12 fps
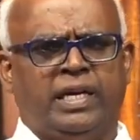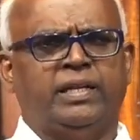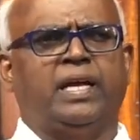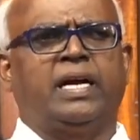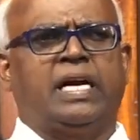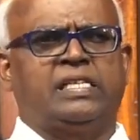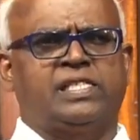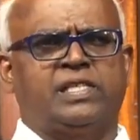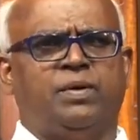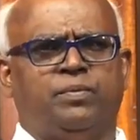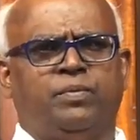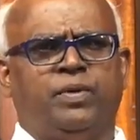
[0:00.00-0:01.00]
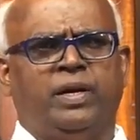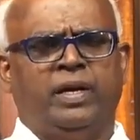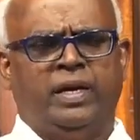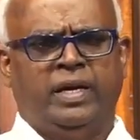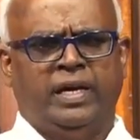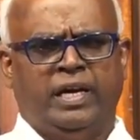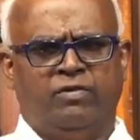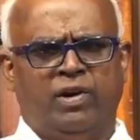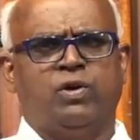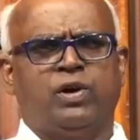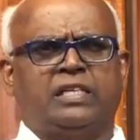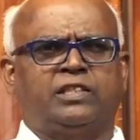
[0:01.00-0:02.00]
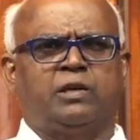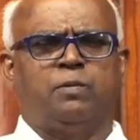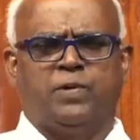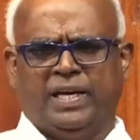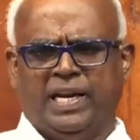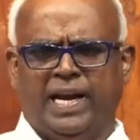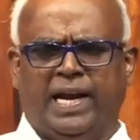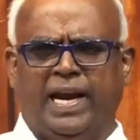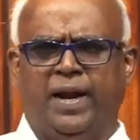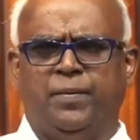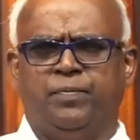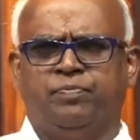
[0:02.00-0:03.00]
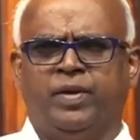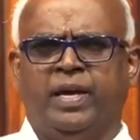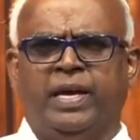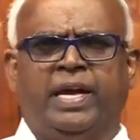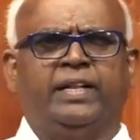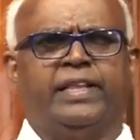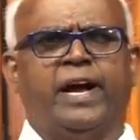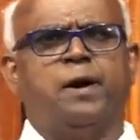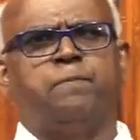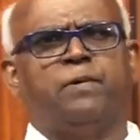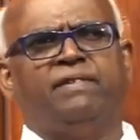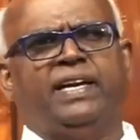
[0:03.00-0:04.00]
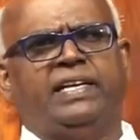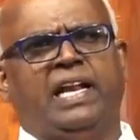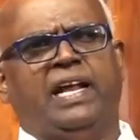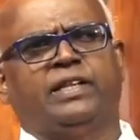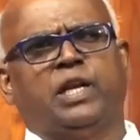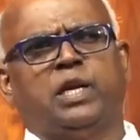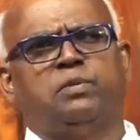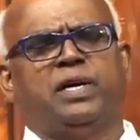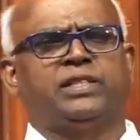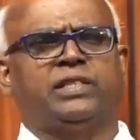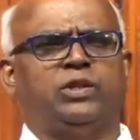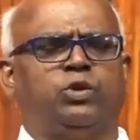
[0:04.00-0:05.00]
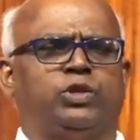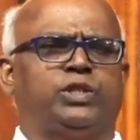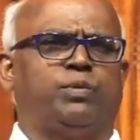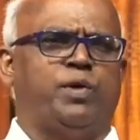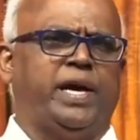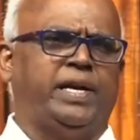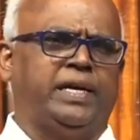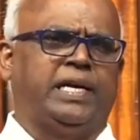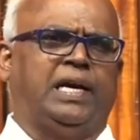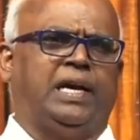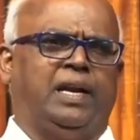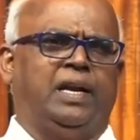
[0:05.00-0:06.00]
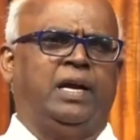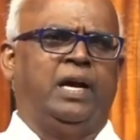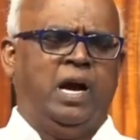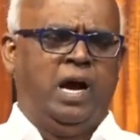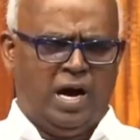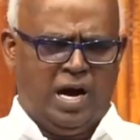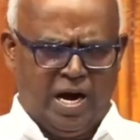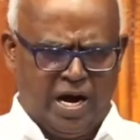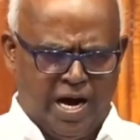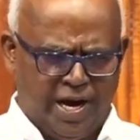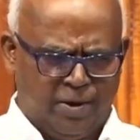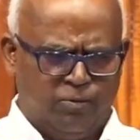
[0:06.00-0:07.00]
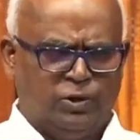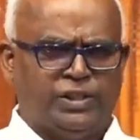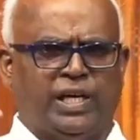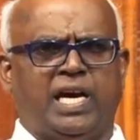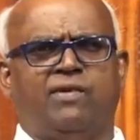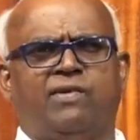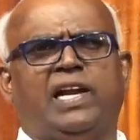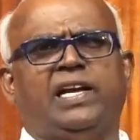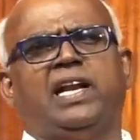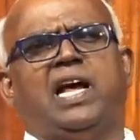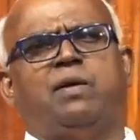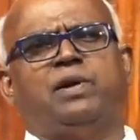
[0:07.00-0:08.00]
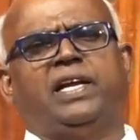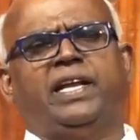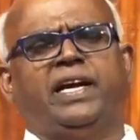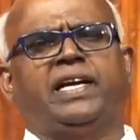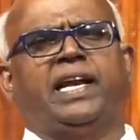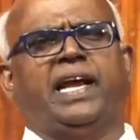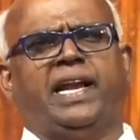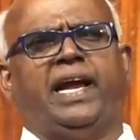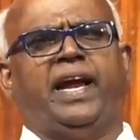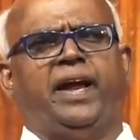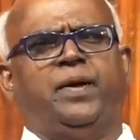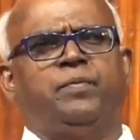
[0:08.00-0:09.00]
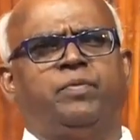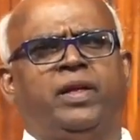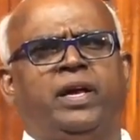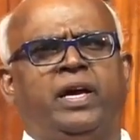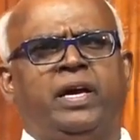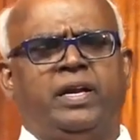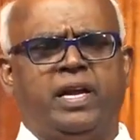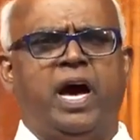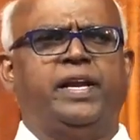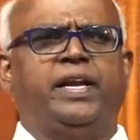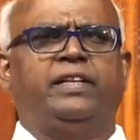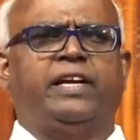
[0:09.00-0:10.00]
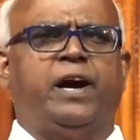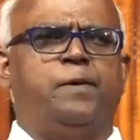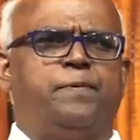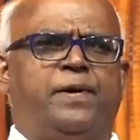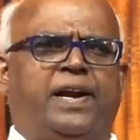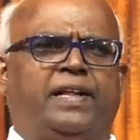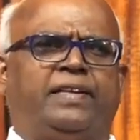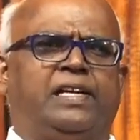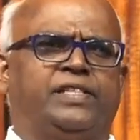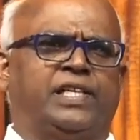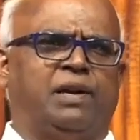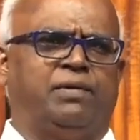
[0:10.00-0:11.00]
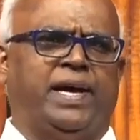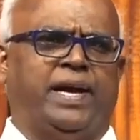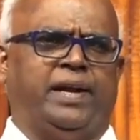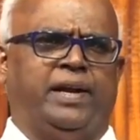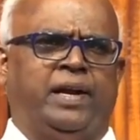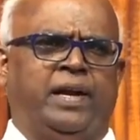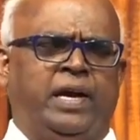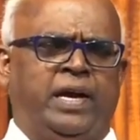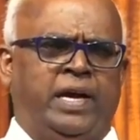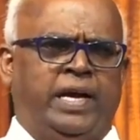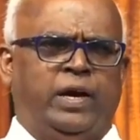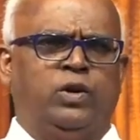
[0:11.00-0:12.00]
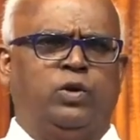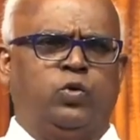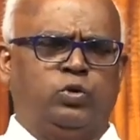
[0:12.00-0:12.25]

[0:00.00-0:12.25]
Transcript: இந்த கஷ்டம் இவ்வளவு கஷ்டப்படுகிறேனே என் தகப்பன் வீட்டில் எத்தனை பேர் சந்தோஷமாக இருக்கையில் ஆகாரம் புசிக்க வழி இல்லாமல் இருக்கிறேனே நான் என் தகப்பனிடத்தில் சொல்வேன் என்